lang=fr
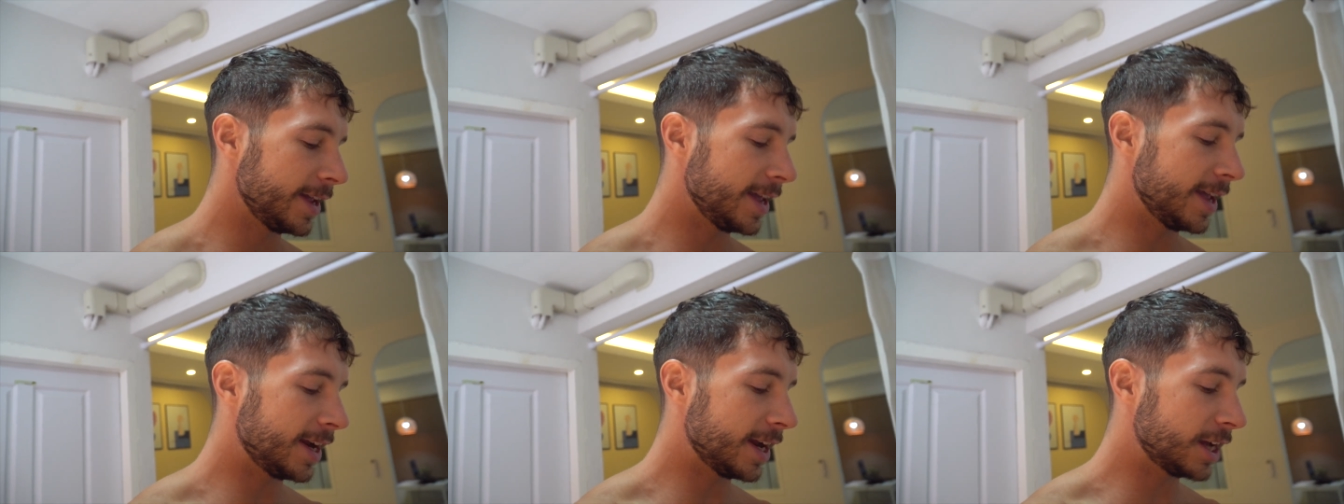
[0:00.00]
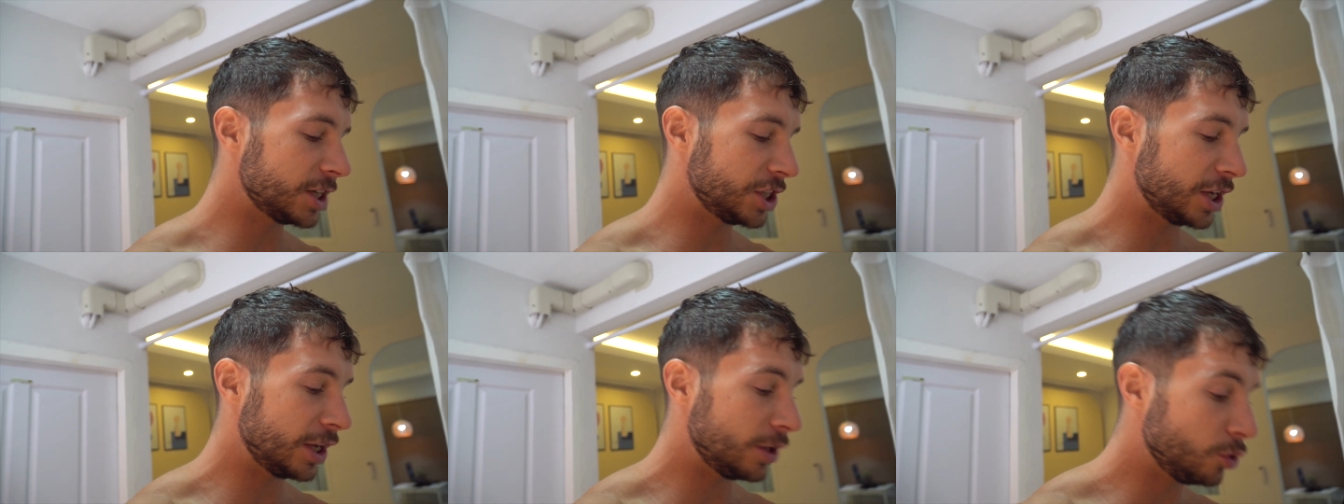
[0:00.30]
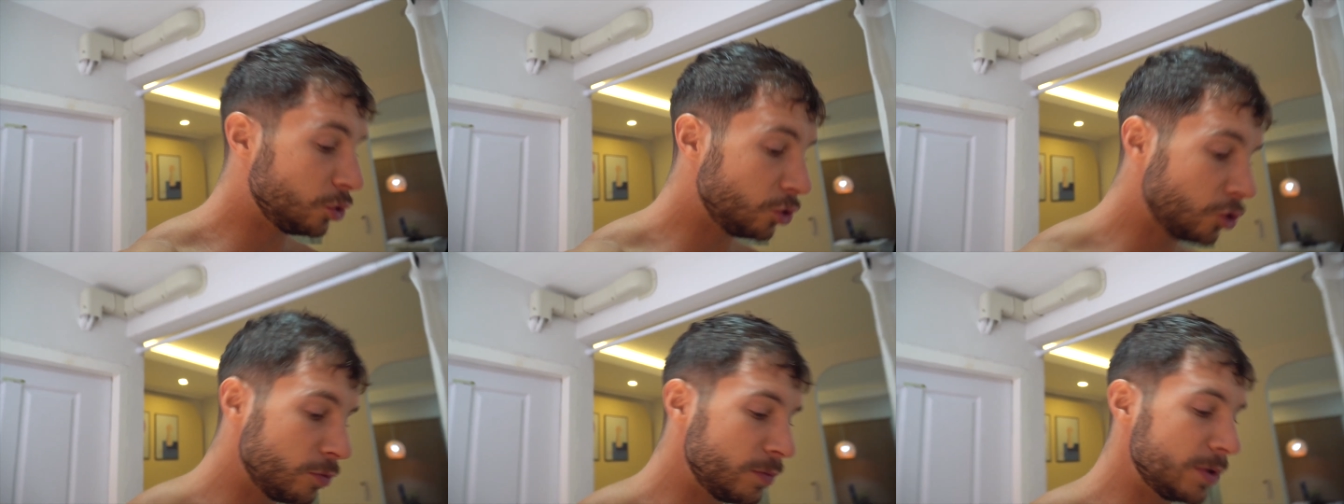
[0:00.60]
Et là j'ai
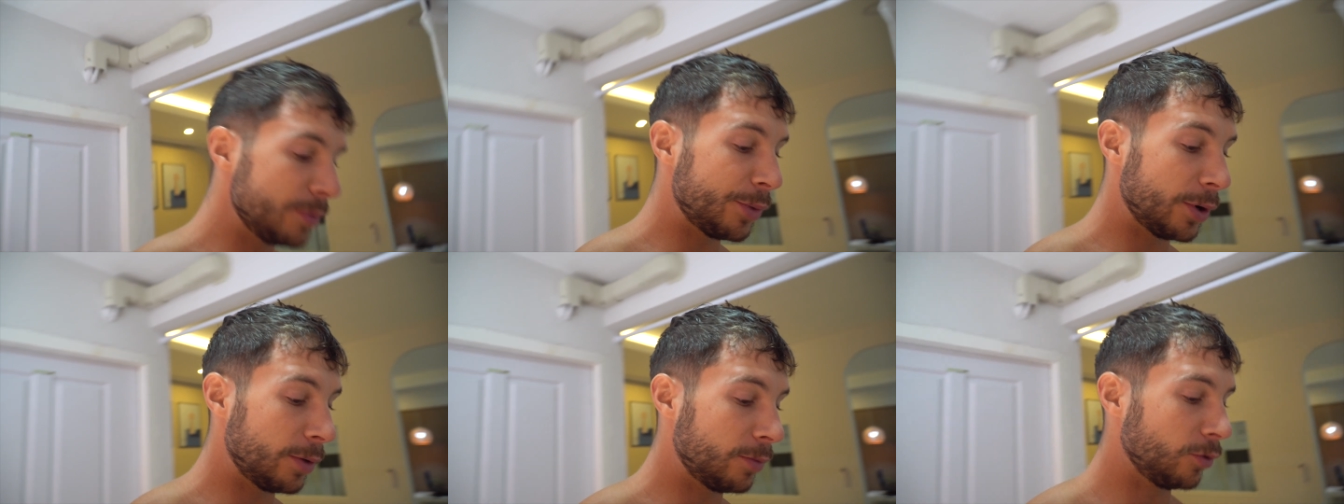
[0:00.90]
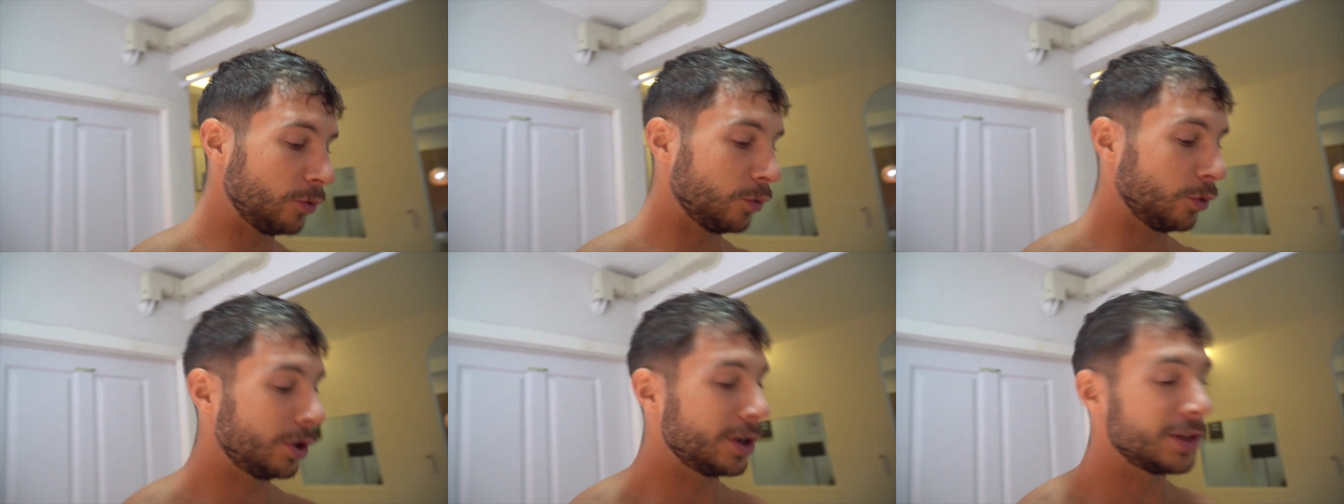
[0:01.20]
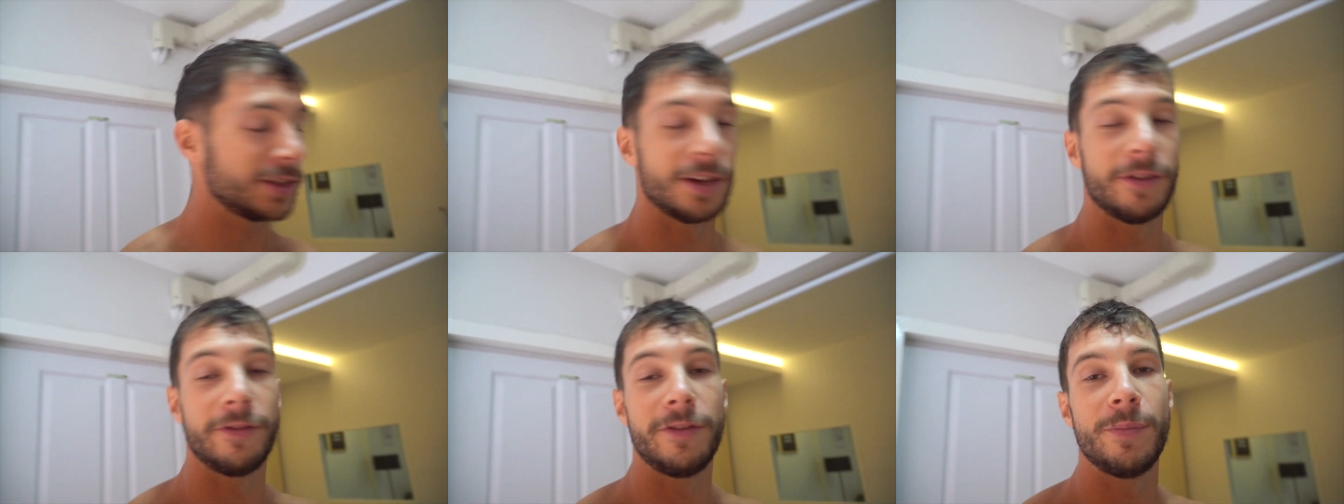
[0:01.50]
une demi pomme. Voilà,
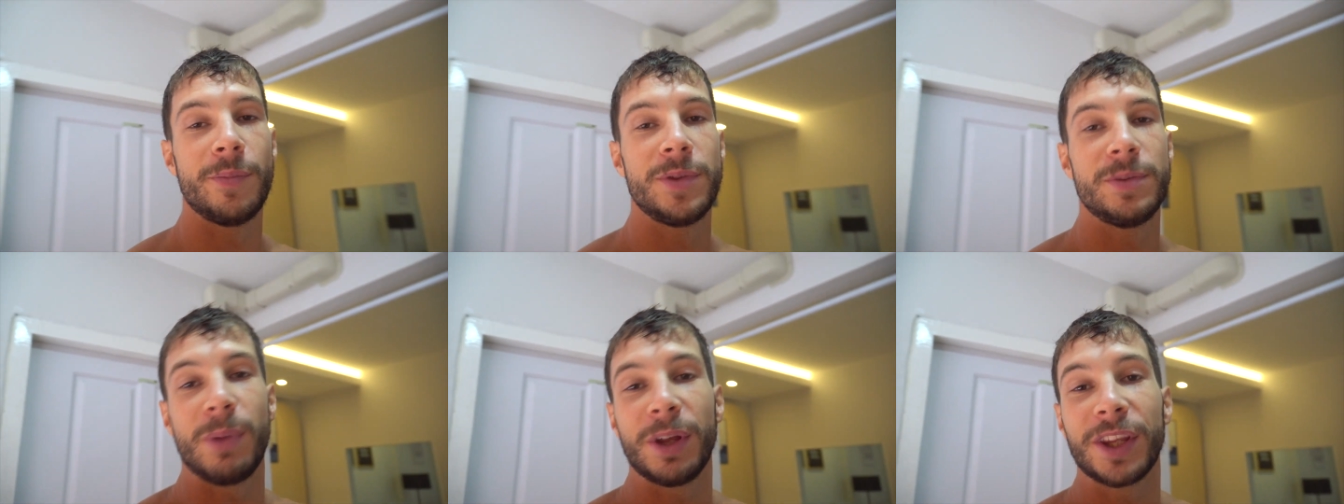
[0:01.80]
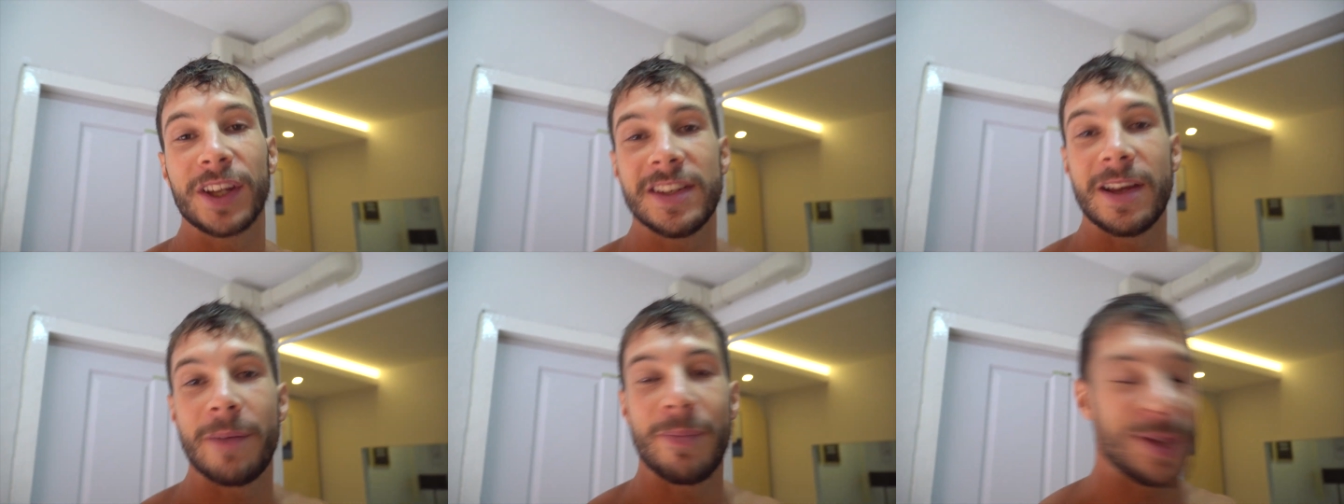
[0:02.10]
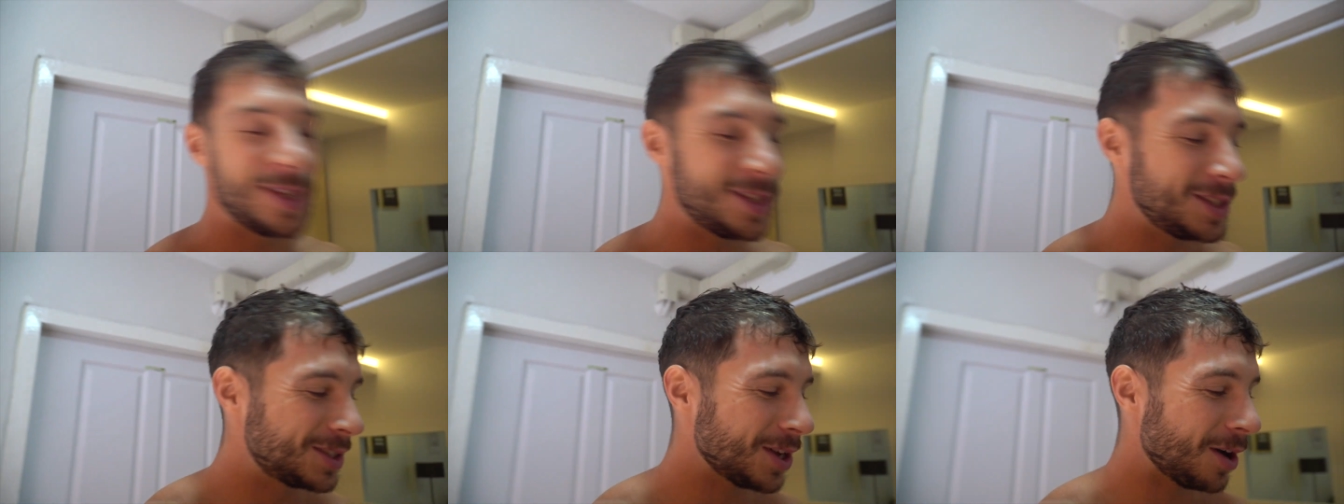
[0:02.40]
c'est pas très
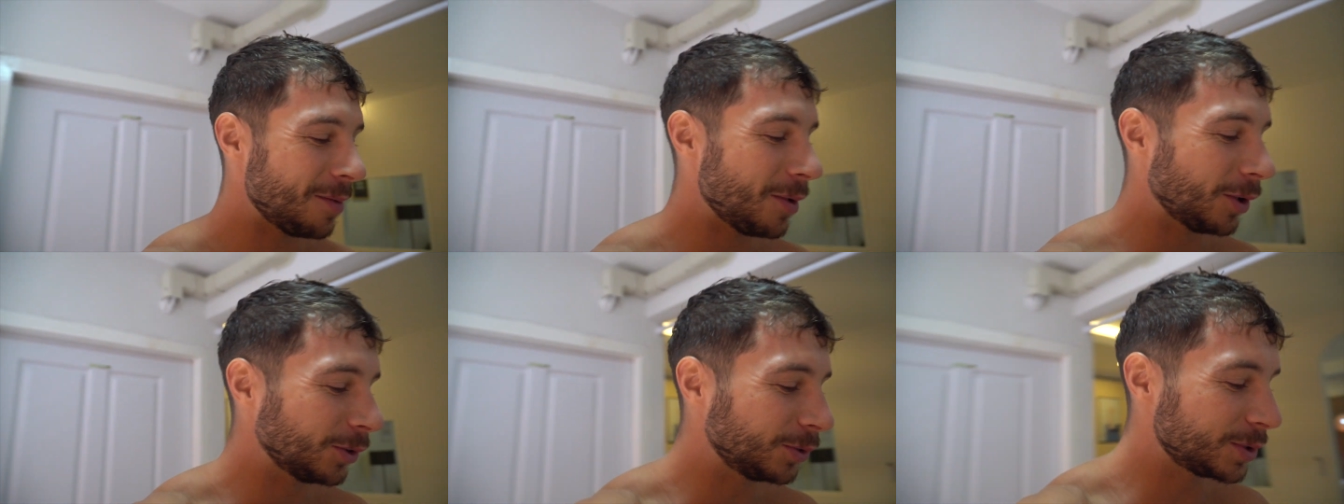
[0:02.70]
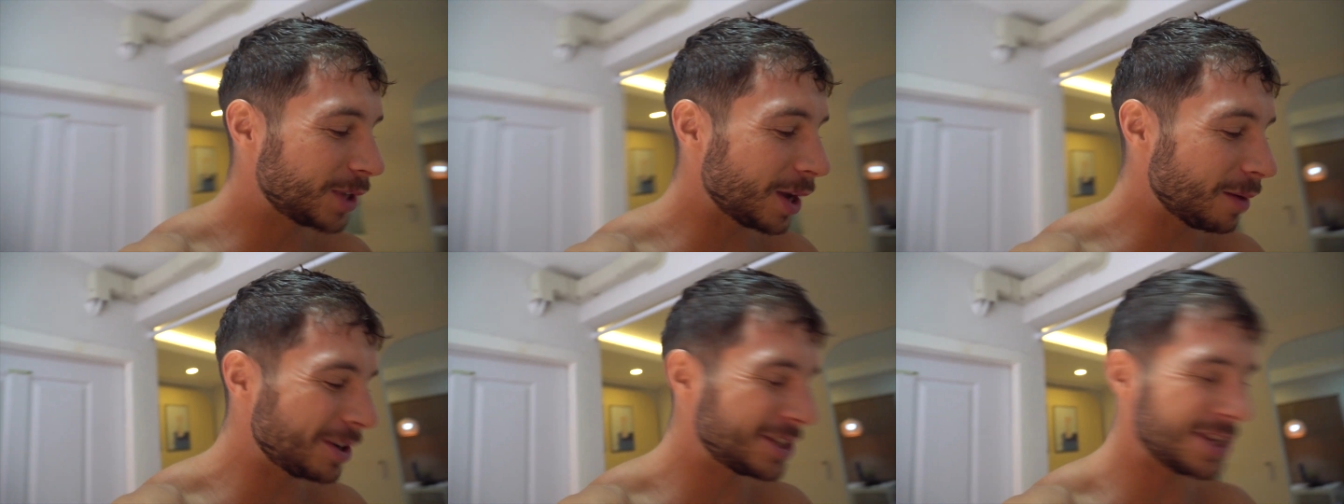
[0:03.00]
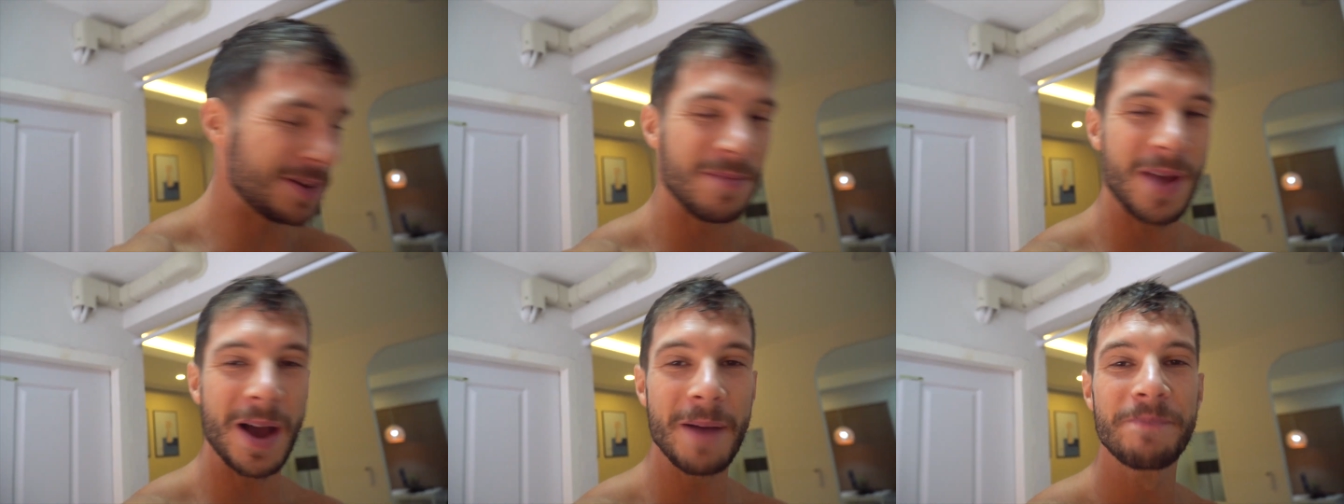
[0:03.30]
appétissant mais en tout cas moi
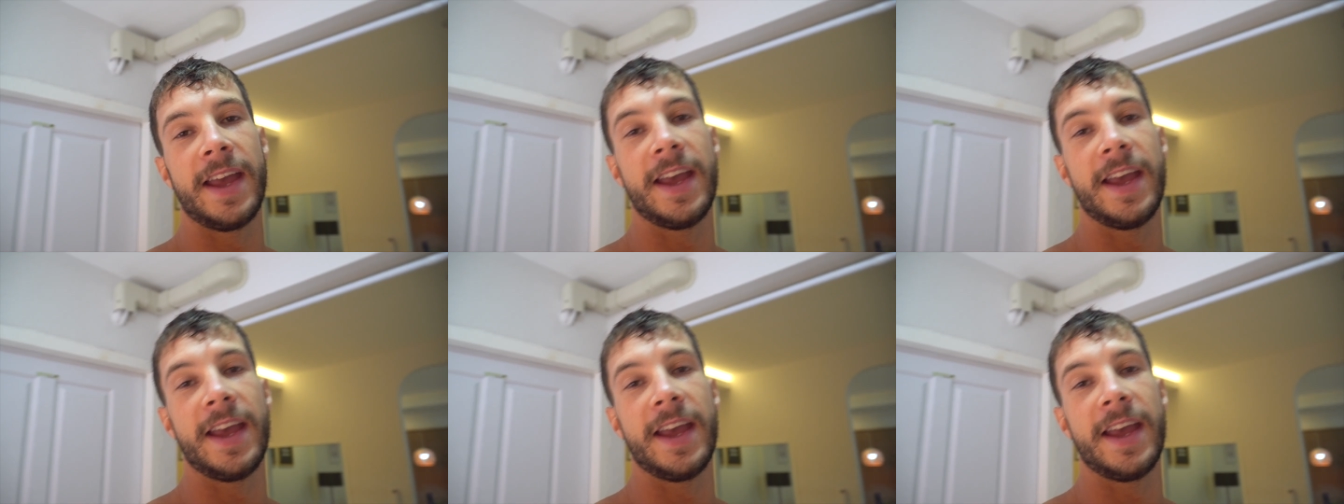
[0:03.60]
j'aime bien.